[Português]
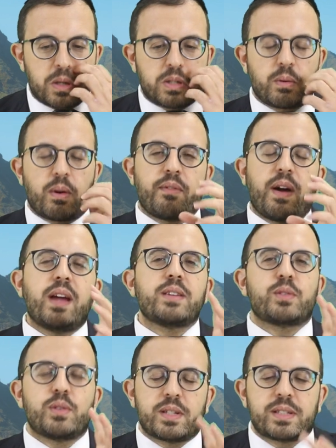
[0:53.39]
sobre
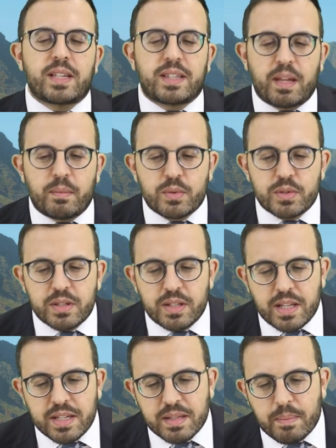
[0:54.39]
várias coisas que temos
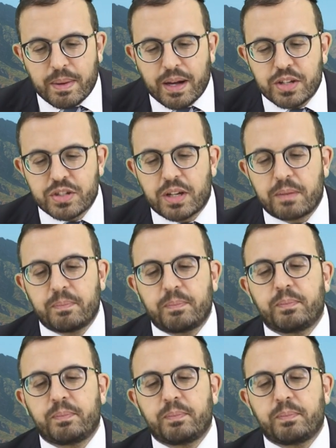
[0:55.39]
nessa paraxá.